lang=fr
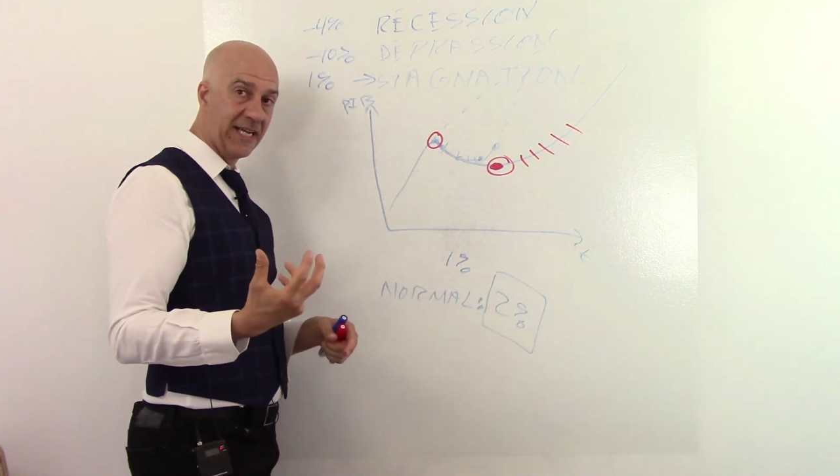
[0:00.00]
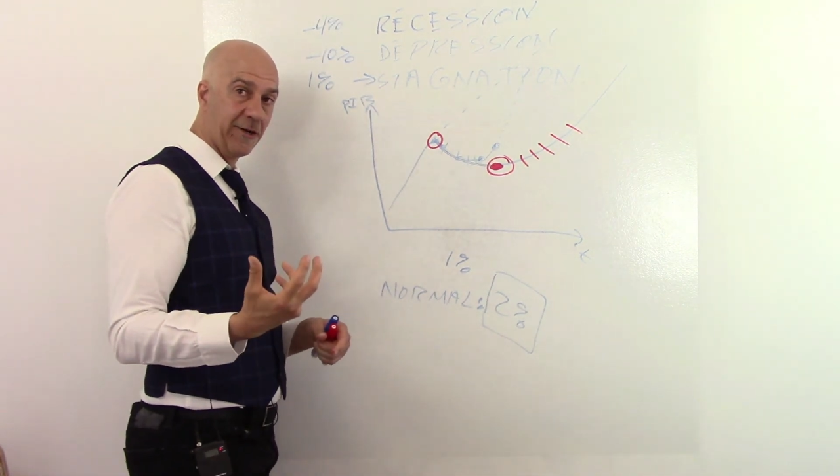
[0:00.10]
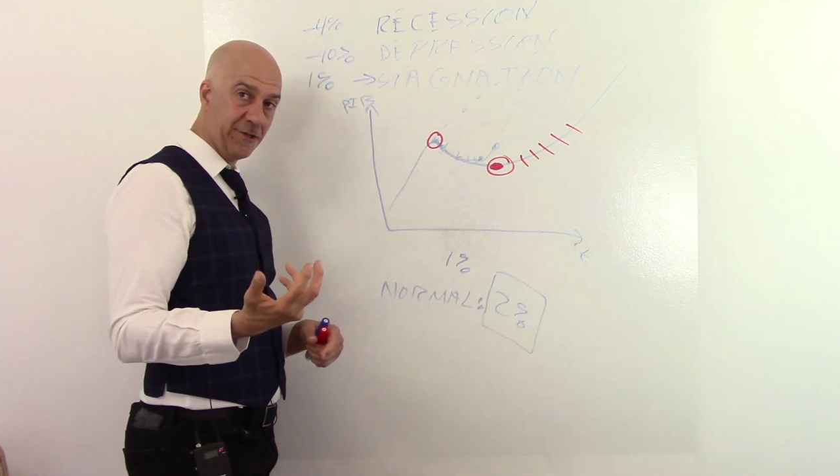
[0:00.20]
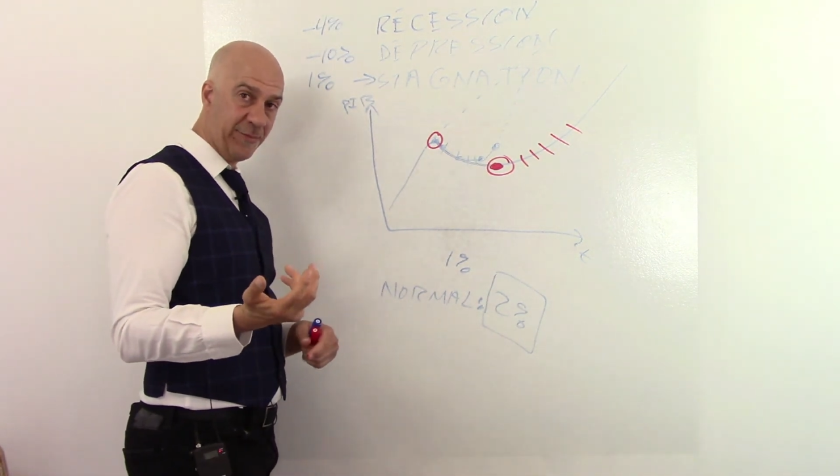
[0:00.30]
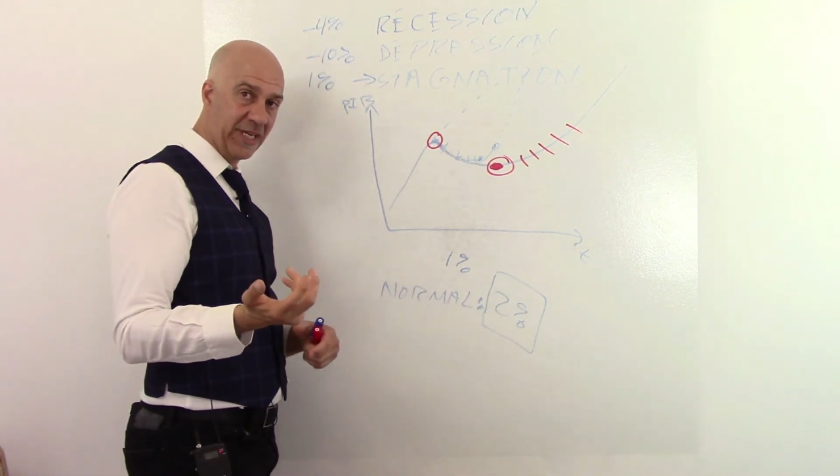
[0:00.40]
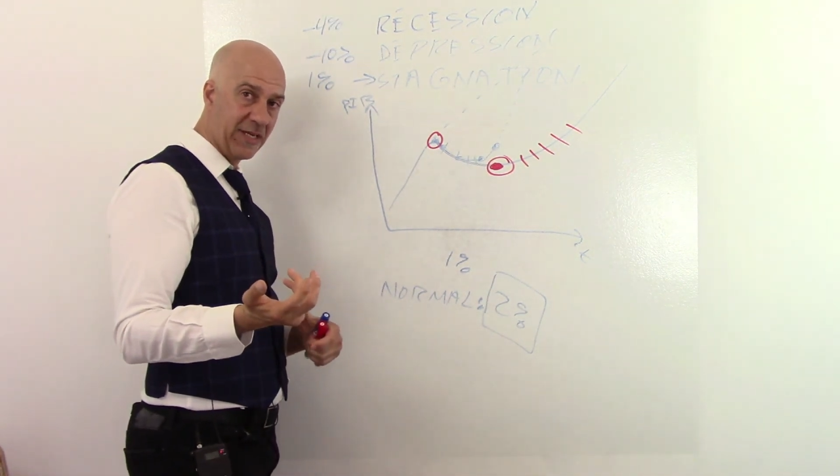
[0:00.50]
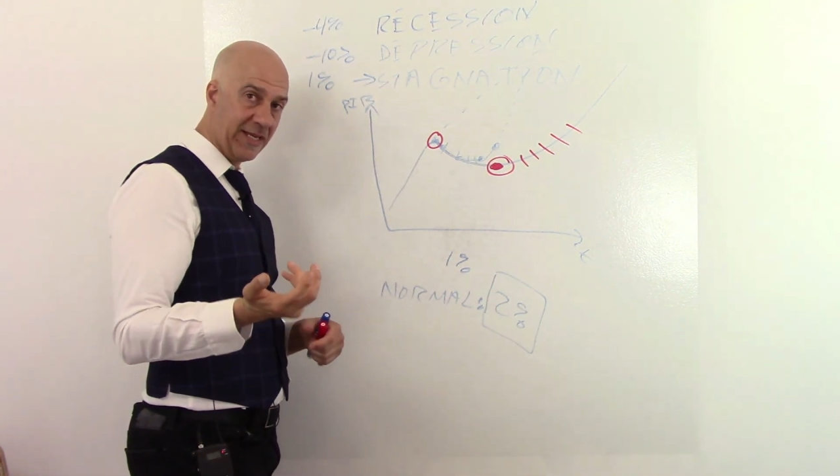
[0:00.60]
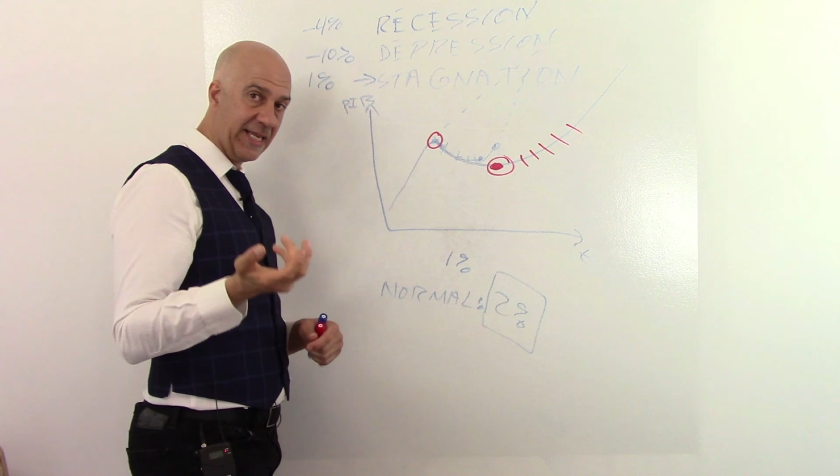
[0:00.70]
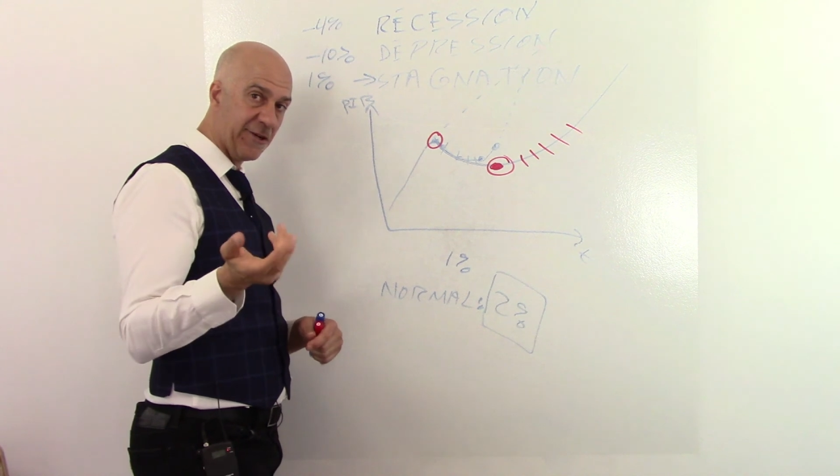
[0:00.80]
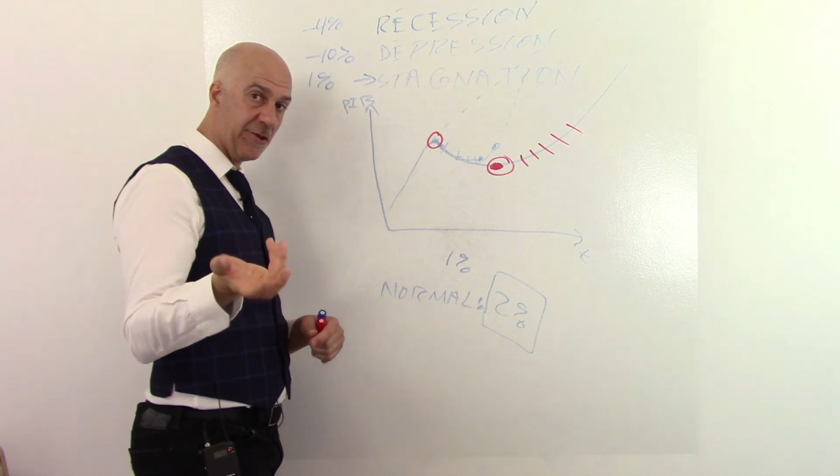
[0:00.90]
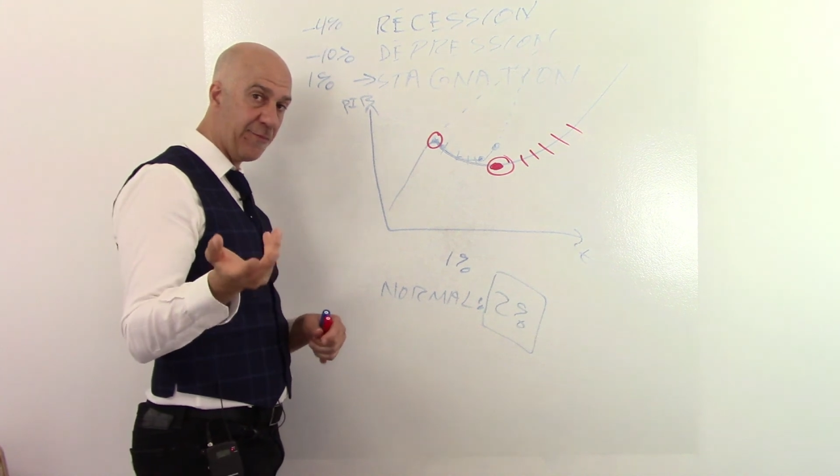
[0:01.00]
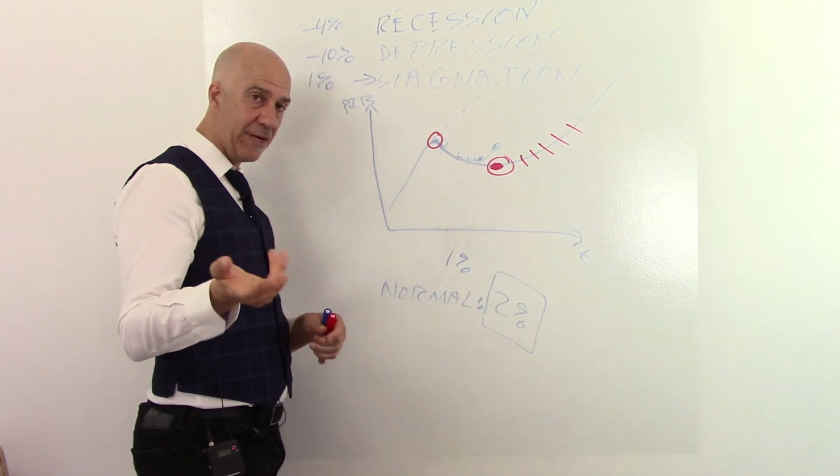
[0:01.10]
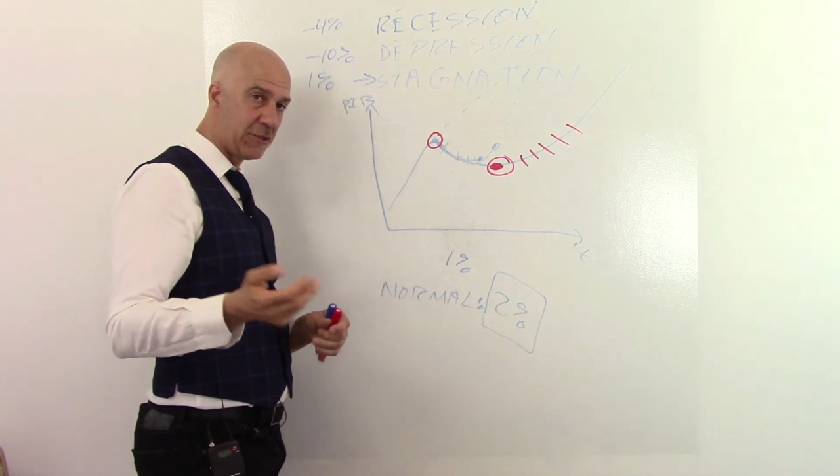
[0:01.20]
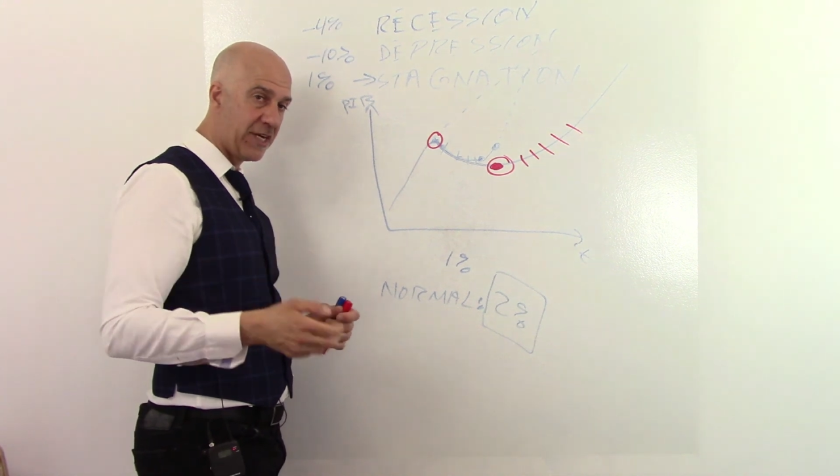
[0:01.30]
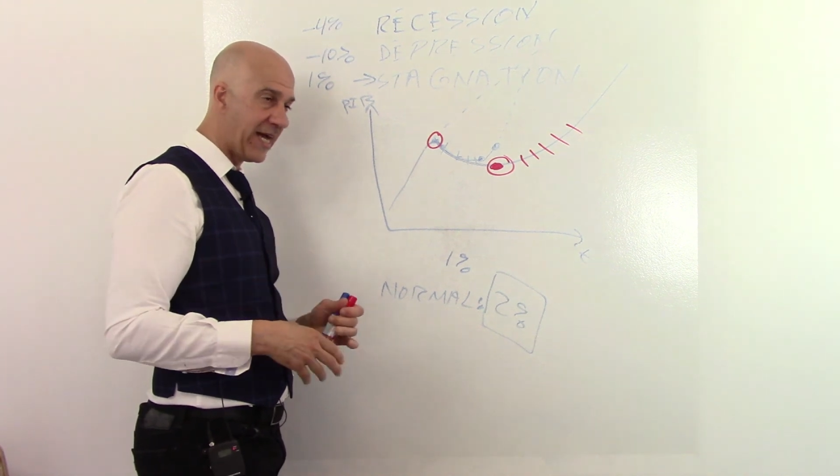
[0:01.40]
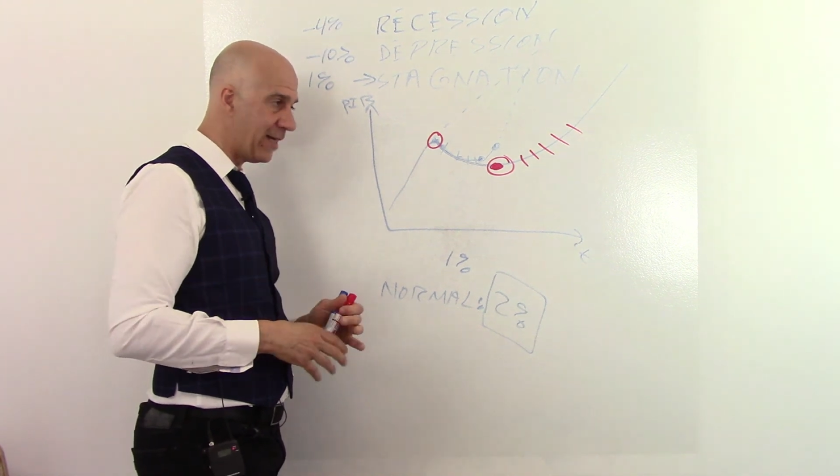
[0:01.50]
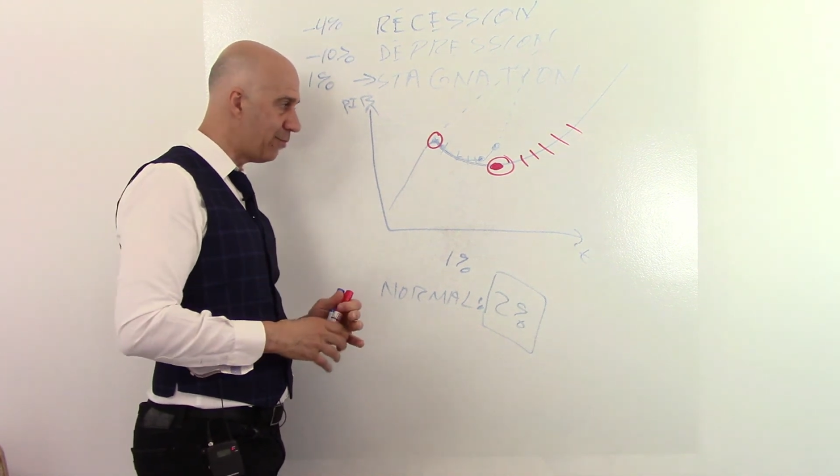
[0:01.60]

économique et l'économie en général